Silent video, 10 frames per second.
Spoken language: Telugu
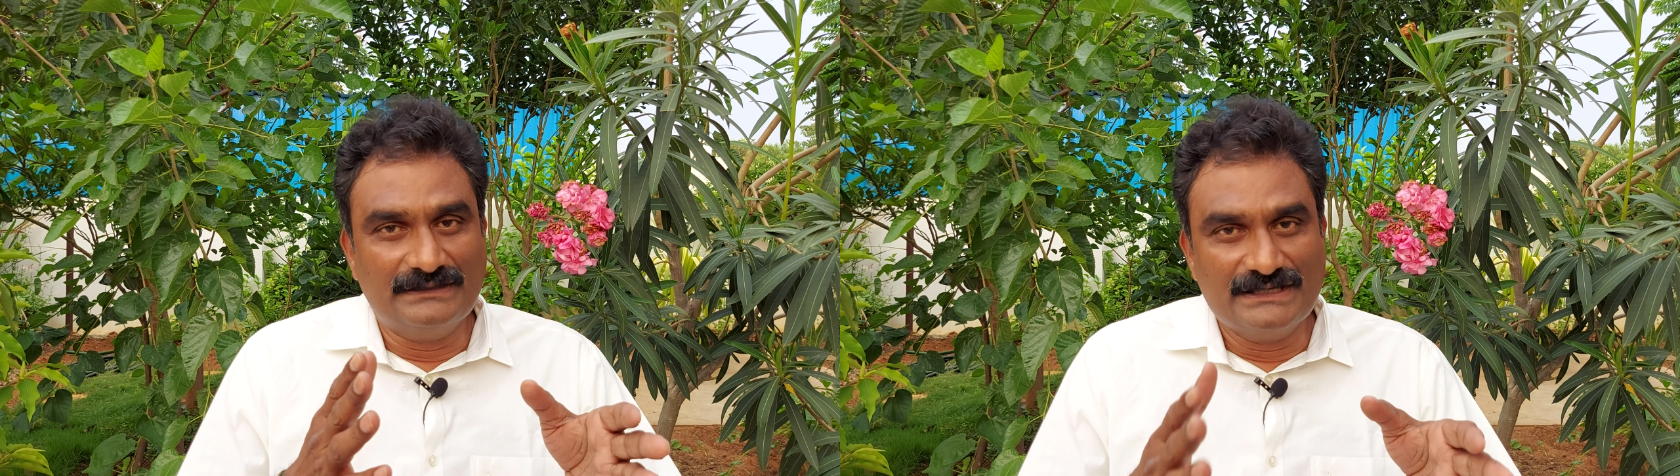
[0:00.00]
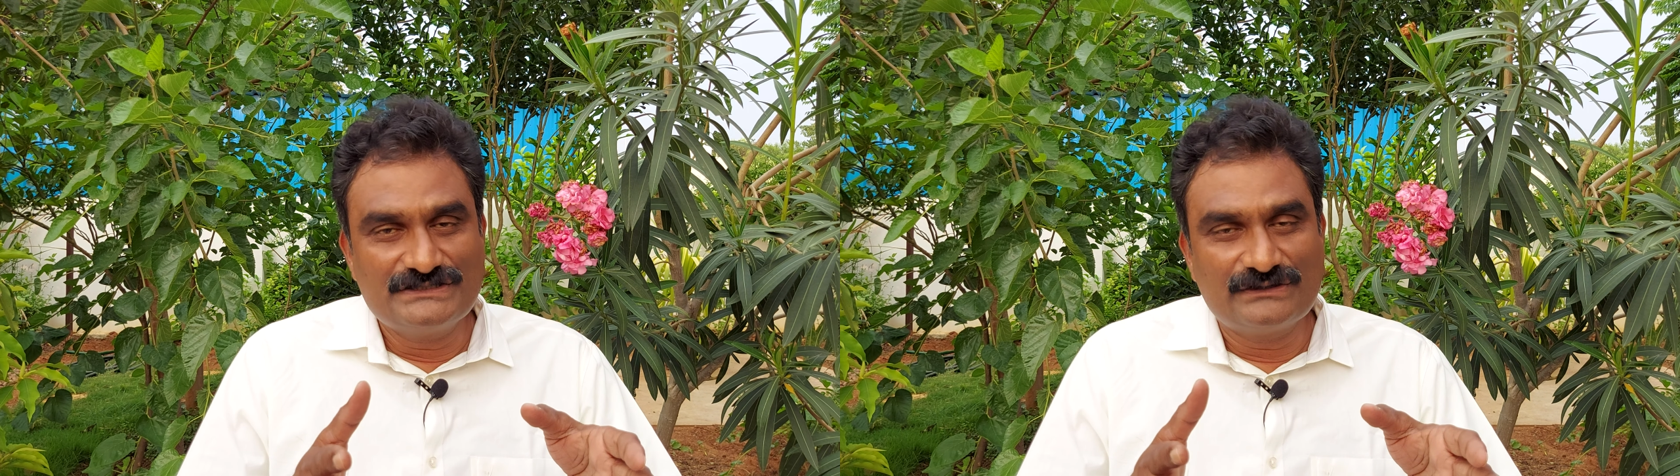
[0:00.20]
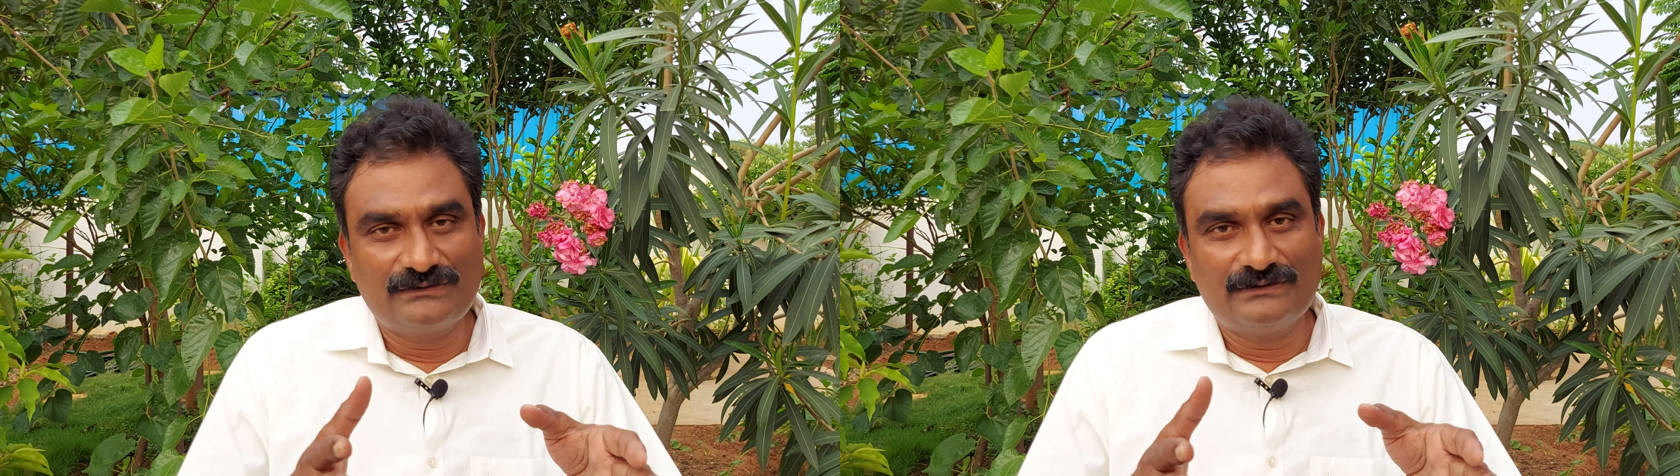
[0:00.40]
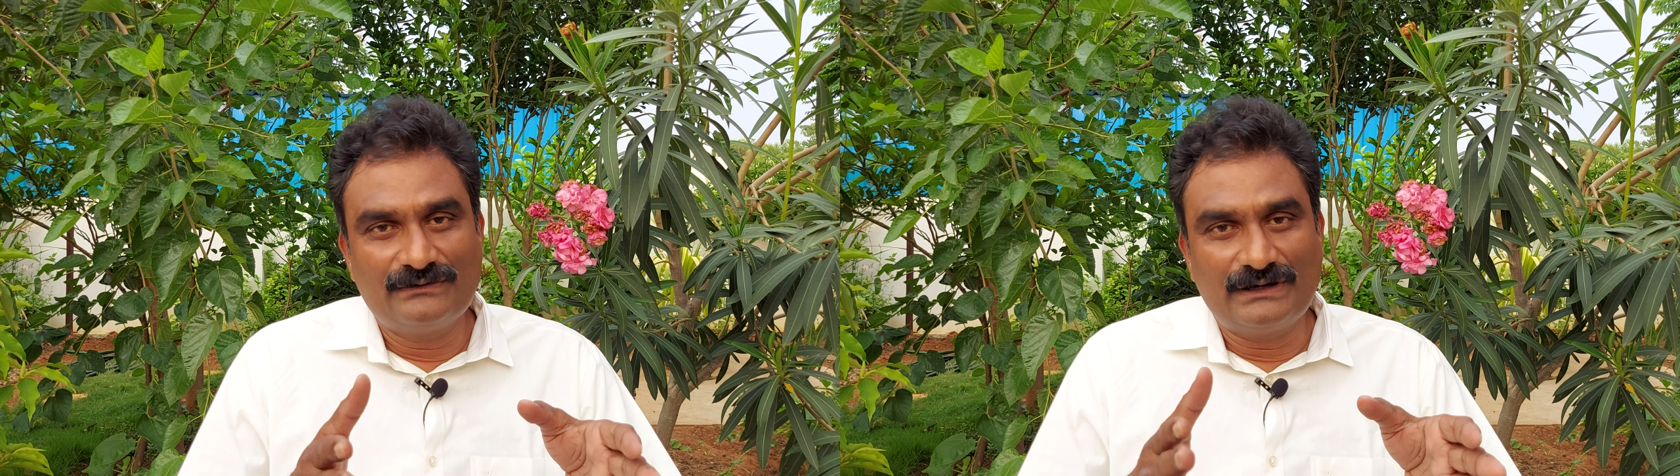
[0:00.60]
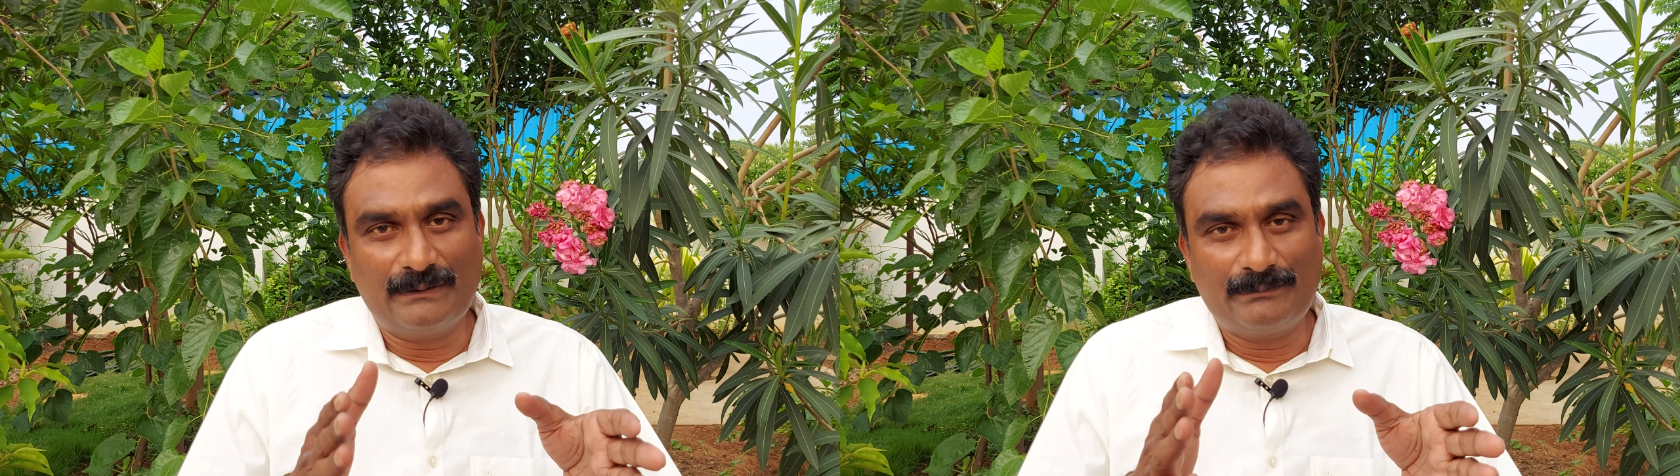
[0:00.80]
దేశంలో
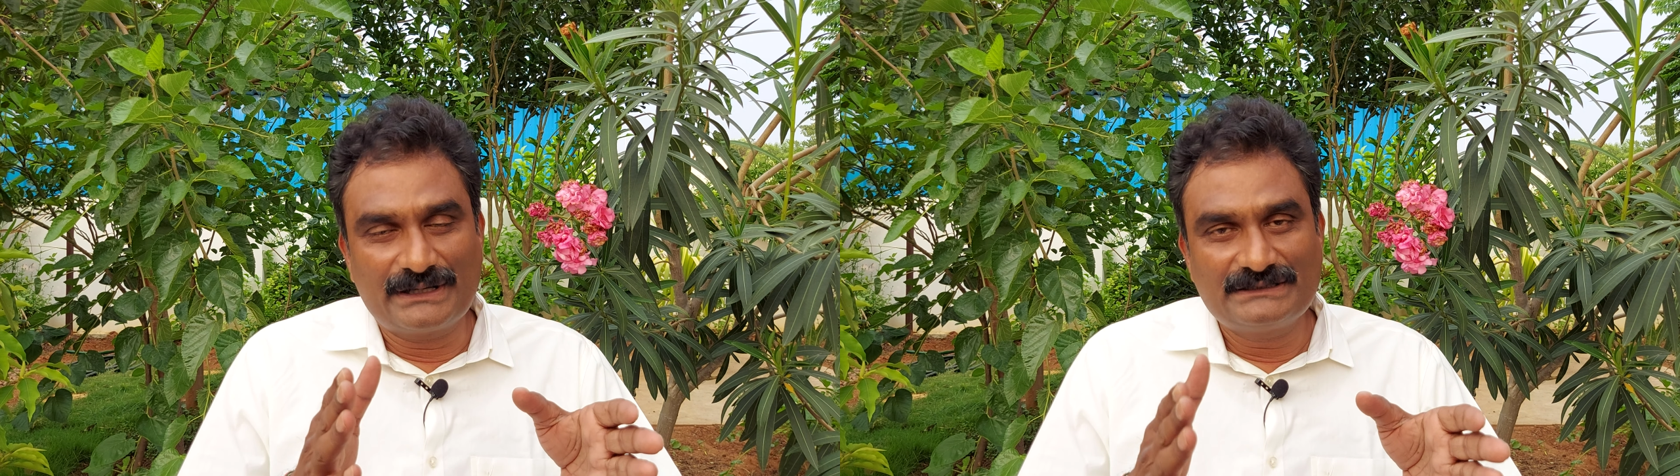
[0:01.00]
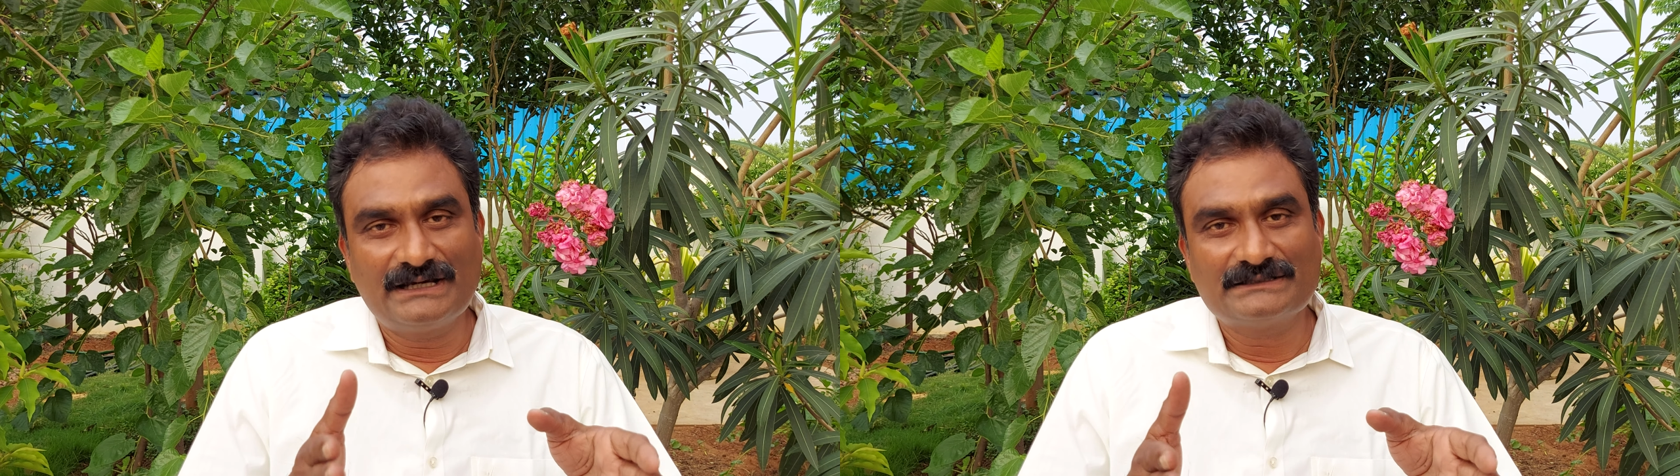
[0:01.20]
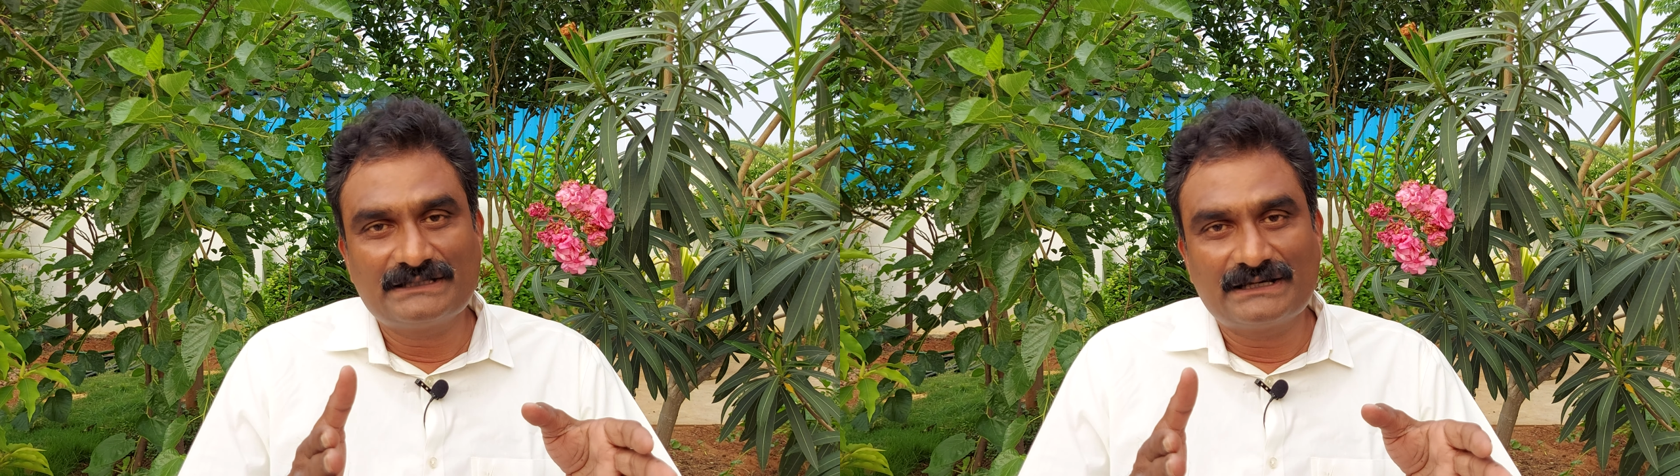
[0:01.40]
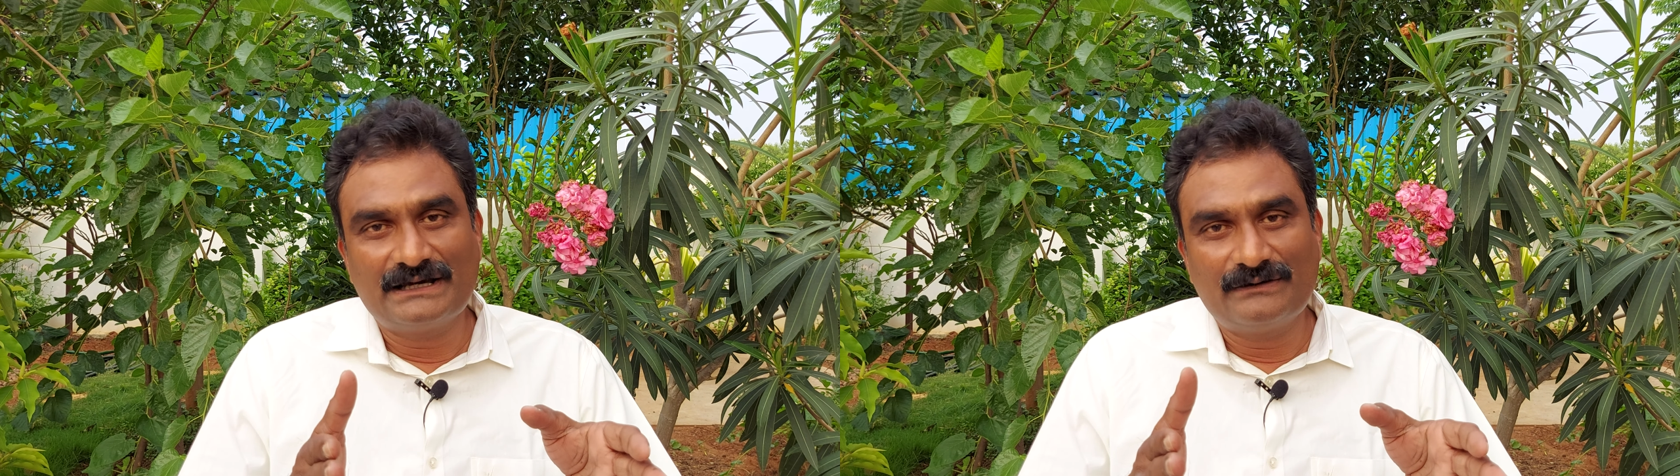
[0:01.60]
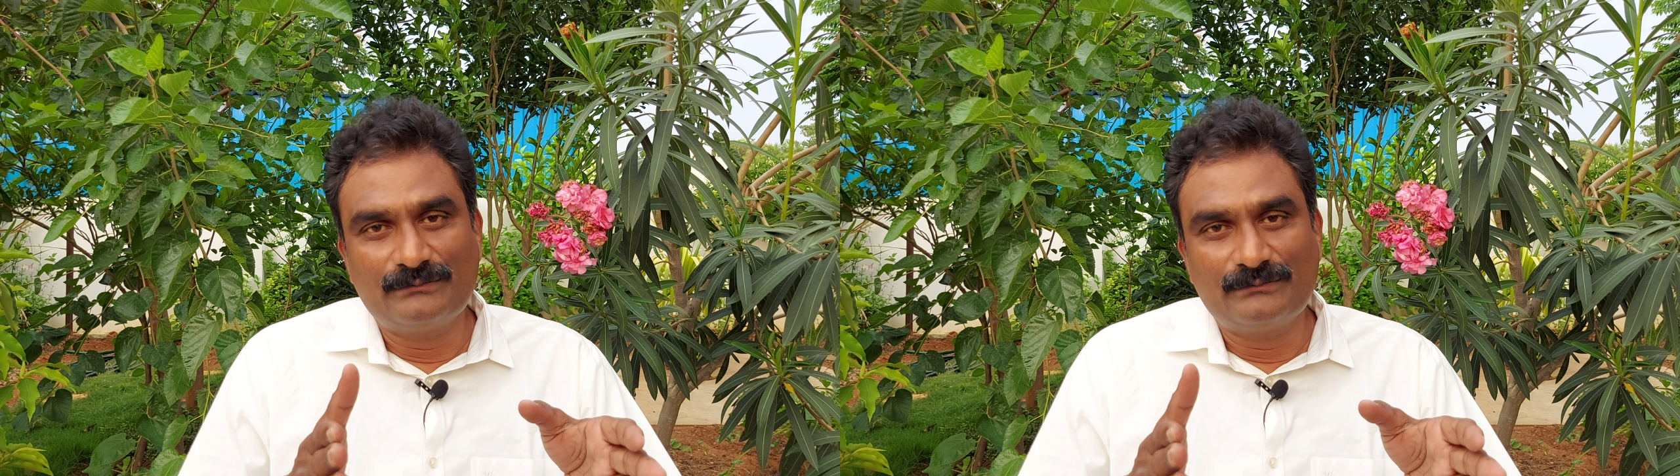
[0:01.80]
అప్రతిహాతంగా